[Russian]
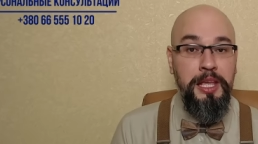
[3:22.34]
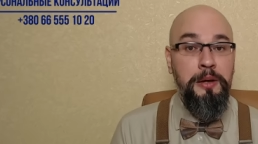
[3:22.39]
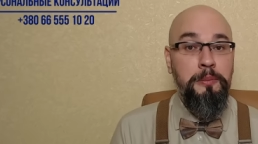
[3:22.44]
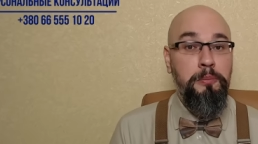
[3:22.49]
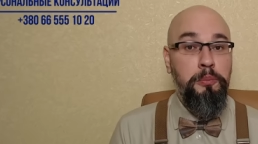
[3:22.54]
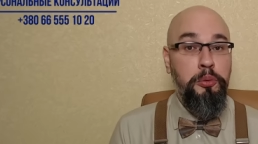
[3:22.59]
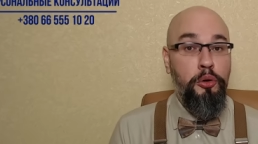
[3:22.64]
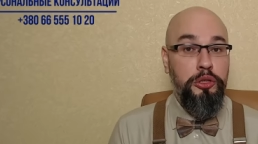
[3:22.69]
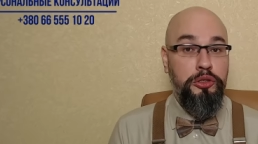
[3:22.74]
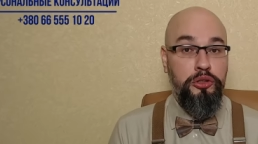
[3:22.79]

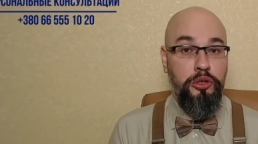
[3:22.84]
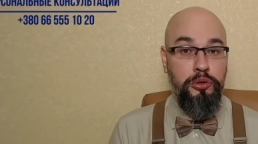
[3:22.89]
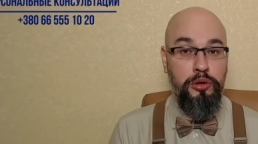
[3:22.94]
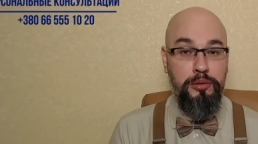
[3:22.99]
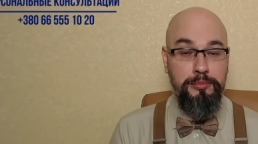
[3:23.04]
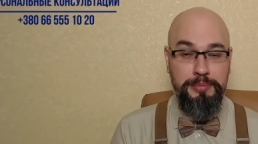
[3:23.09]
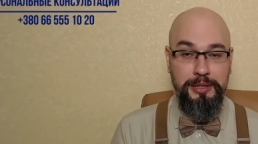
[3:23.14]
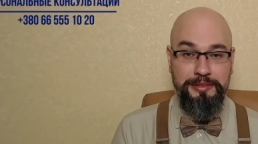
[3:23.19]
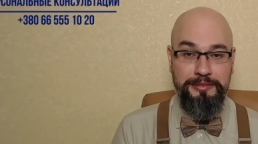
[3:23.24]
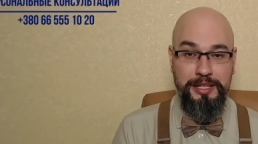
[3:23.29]
по
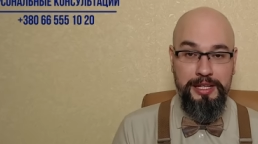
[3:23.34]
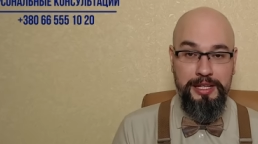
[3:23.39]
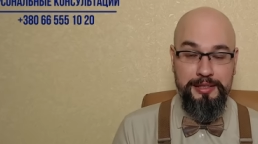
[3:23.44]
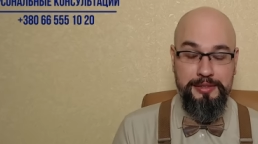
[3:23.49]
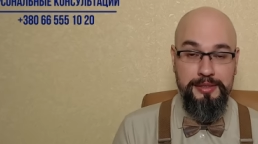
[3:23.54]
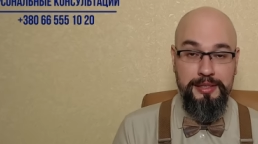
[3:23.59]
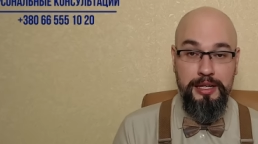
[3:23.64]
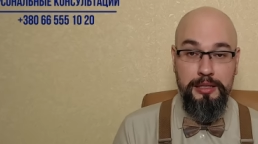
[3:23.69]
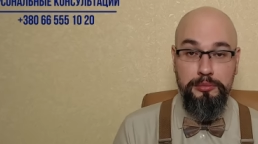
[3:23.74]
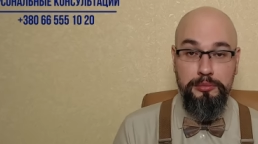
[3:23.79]
трем
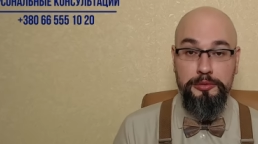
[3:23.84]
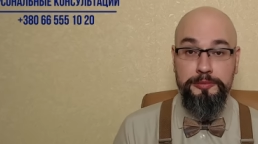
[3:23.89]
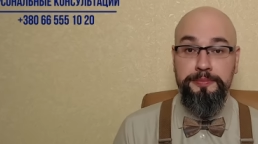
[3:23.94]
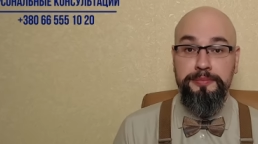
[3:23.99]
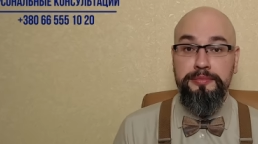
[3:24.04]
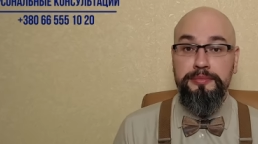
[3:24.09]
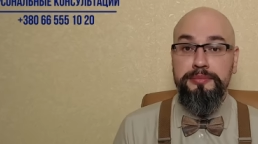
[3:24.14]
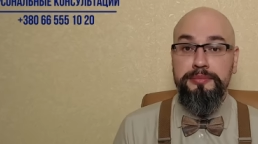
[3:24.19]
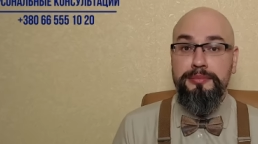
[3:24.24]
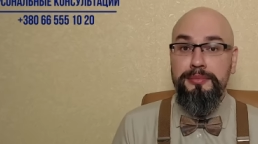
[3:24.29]
повесткам
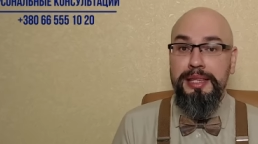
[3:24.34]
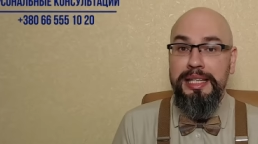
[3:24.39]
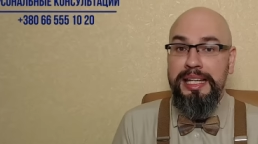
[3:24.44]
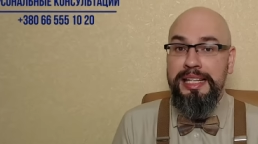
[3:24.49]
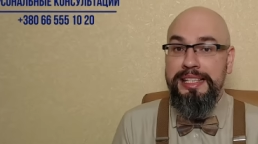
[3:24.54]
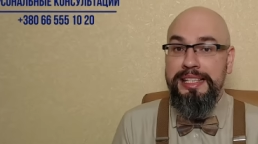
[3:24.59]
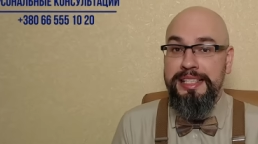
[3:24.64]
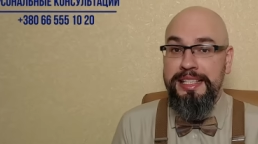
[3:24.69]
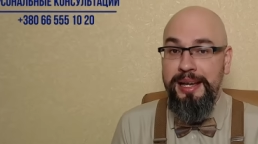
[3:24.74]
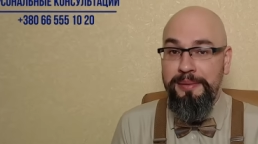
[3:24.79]

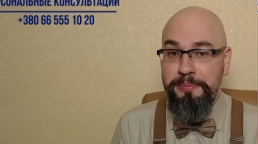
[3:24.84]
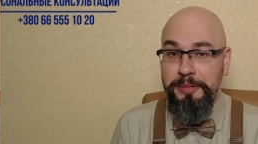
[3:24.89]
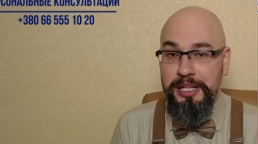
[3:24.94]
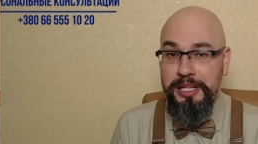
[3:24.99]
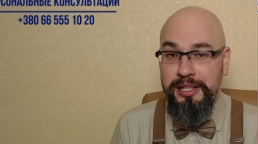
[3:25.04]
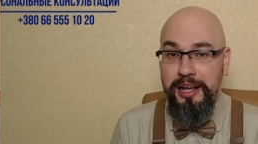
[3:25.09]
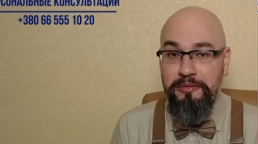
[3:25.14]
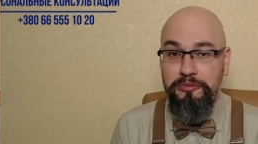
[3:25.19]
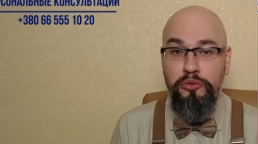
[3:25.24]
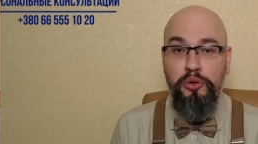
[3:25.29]
те
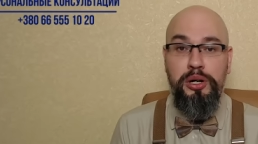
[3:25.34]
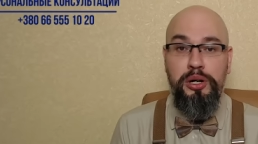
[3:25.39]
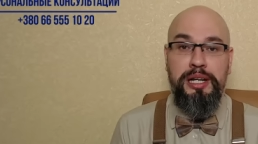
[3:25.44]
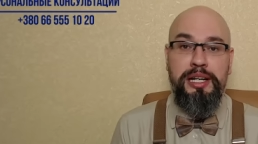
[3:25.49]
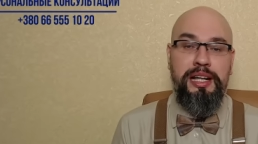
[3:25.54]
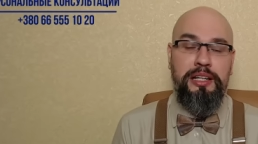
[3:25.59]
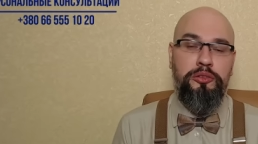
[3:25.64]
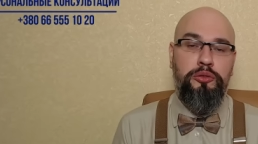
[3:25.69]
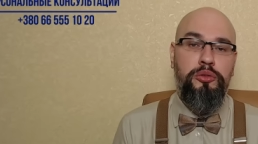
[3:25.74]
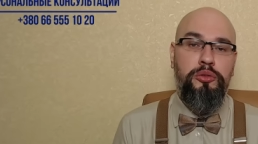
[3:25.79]
приговоры,
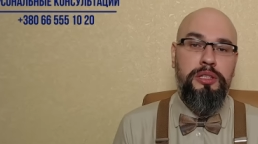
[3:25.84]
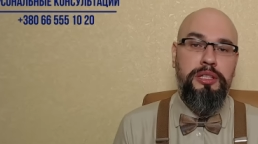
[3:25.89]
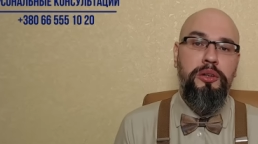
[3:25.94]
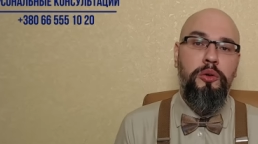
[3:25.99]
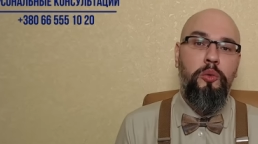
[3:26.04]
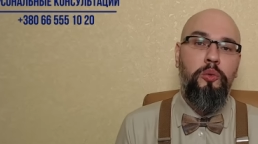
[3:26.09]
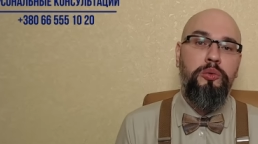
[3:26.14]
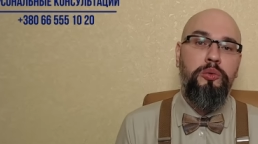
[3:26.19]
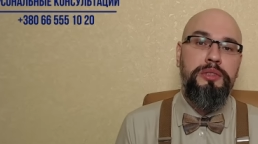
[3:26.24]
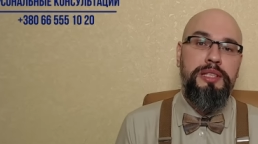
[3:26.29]
которые
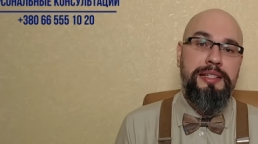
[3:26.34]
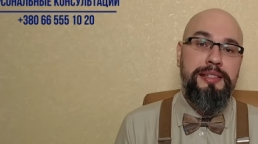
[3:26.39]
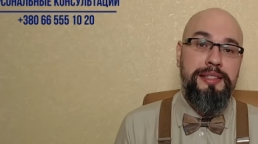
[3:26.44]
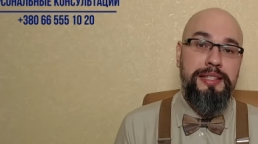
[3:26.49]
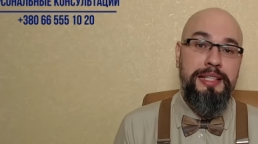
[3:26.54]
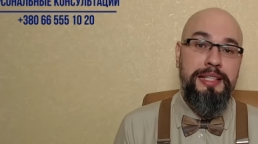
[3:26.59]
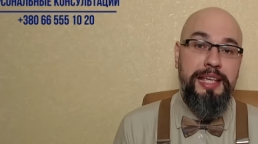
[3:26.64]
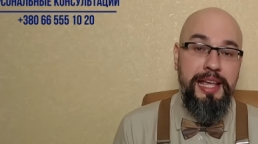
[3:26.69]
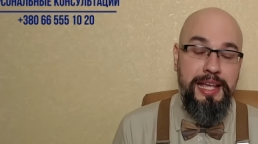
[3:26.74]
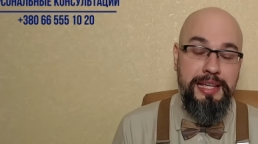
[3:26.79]
у нас
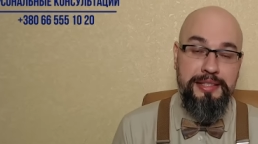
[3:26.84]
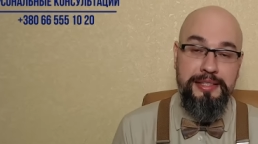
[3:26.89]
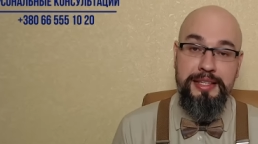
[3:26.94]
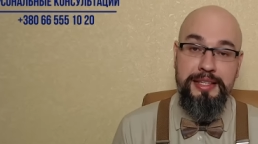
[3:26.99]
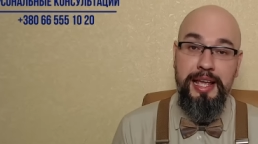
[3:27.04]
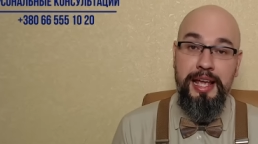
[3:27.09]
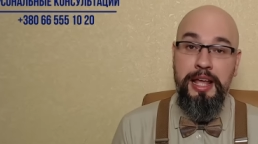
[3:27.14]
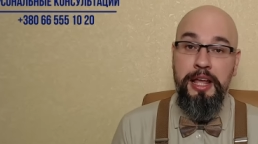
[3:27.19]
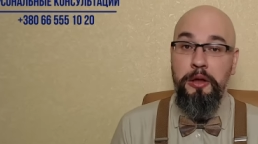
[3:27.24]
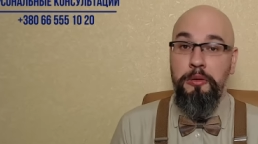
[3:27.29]
есть
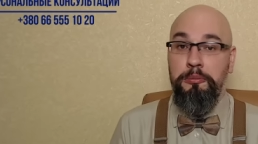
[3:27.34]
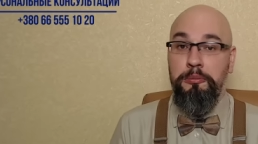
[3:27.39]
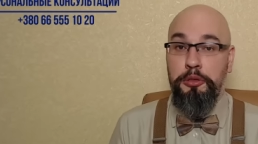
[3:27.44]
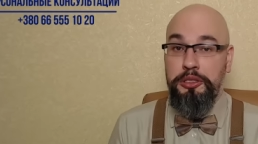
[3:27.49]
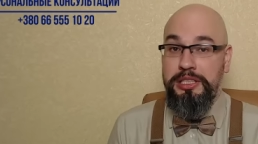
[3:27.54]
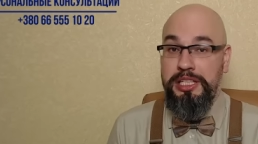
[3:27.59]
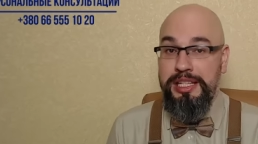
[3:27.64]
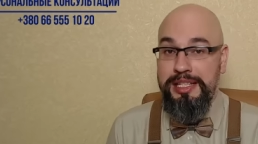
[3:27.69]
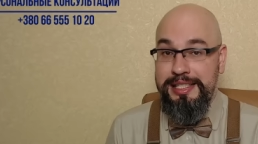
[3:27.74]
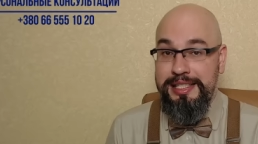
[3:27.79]
по
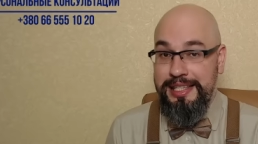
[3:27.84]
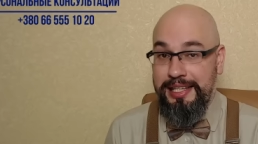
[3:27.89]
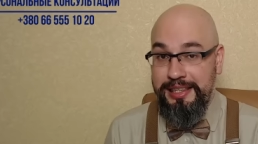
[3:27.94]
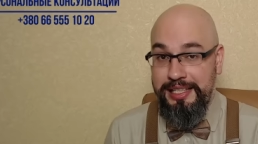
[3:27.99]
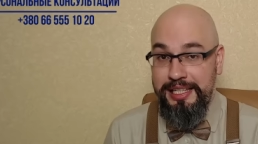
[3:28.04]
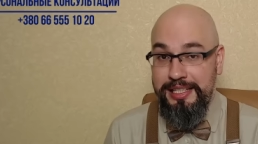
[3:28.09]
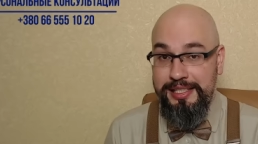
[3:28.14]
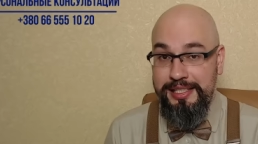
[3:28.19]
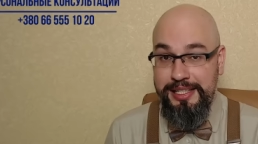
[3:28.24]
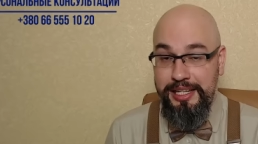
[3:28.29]

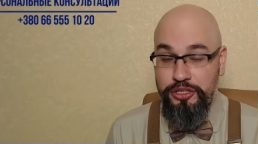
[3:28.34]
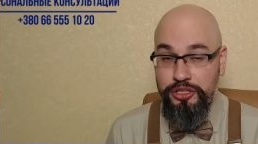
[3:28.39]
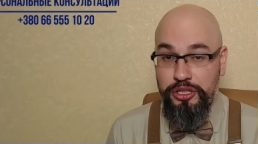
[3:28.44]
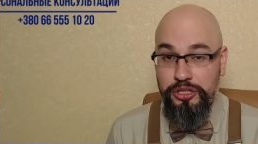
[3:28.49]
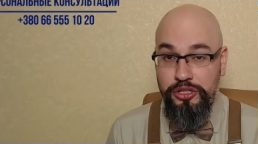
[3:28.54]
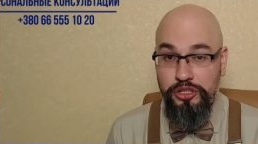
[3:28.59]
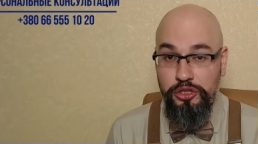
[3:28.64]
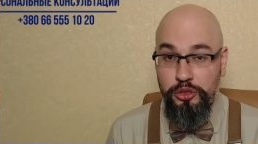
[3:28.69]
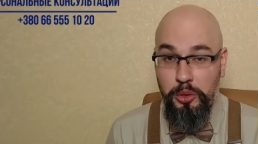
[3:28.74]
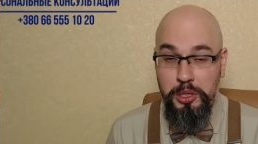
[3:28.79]

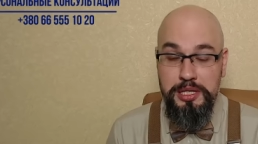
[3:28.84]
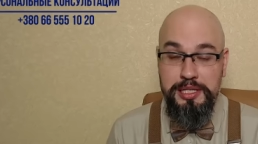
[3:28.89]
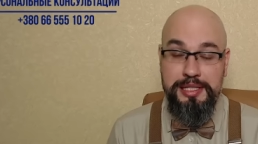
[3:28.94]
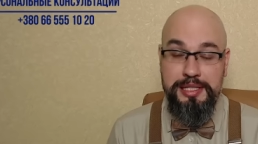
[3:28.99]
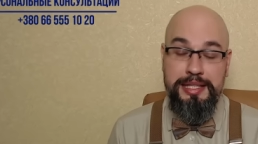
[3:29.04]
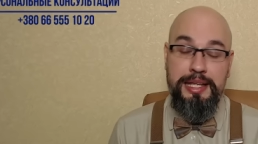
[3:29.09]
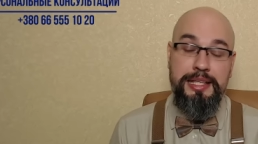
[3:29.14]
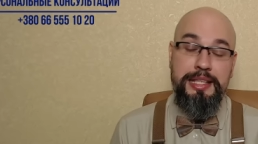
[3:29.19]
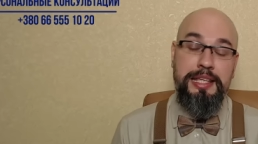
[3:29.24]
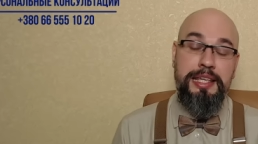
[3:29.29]
336
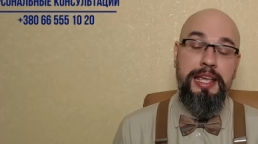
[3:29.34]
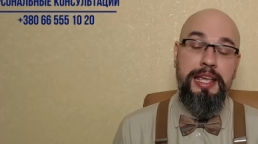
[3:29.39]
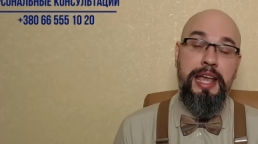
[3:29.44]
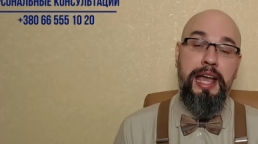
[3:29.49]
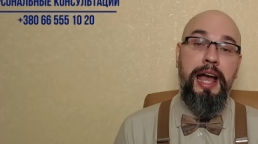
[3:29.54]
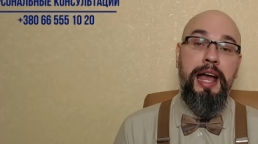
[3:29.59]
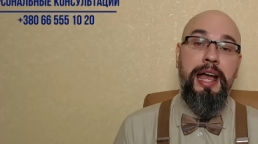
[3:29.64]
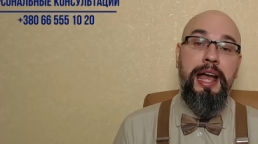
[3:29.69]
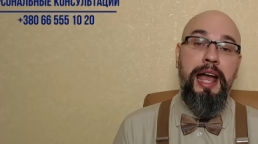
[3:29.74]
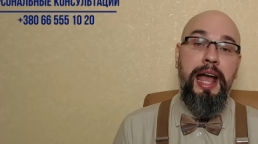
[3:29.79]

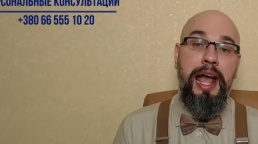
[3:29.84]
статье,